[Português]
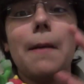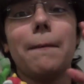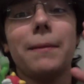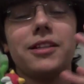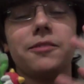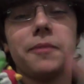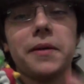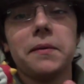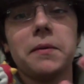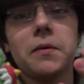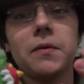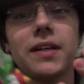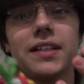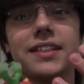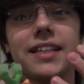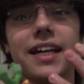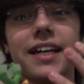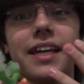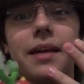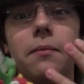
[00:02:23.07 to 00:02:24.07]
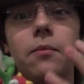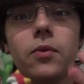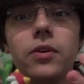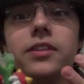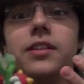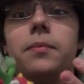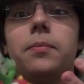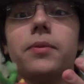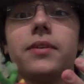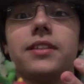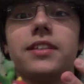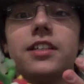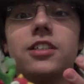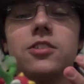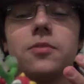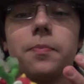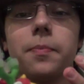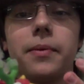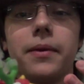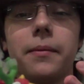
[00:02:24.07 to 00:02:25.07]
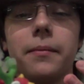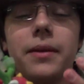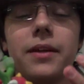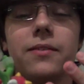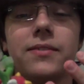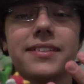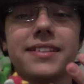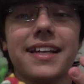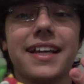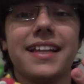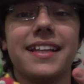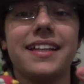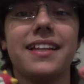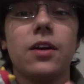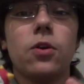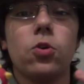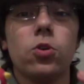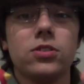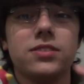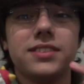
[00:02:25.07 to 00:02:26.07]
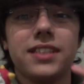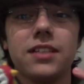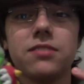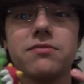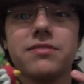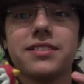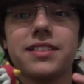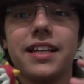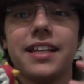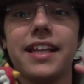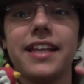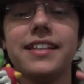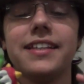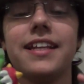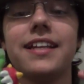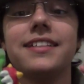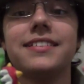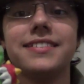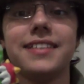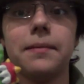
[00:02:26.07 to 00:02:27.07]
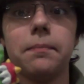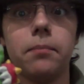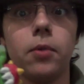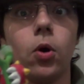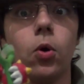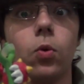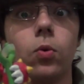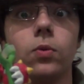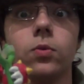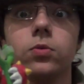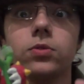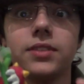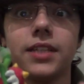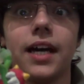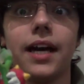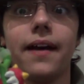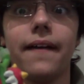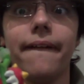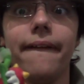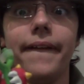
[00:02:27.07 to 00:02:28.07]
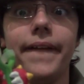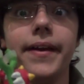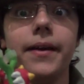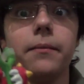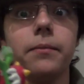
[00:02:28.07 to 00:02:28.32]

mas para mim o ataque é muito importante, para mim o Skylander, eu gostar do Skylander ele ser bom usar.